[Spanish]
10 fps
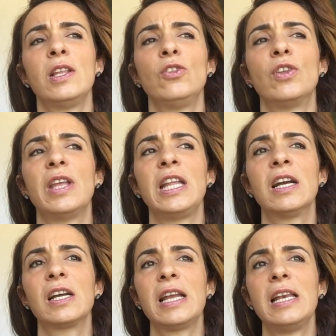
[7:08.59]
donde
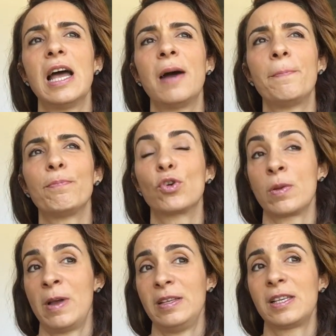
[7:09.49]
dije que en la,
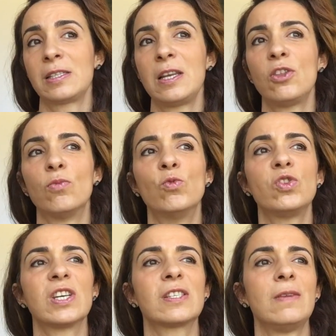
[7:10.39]
porque me habéis escrito
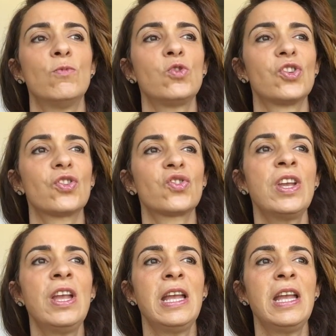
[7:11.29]
muchas y muchos,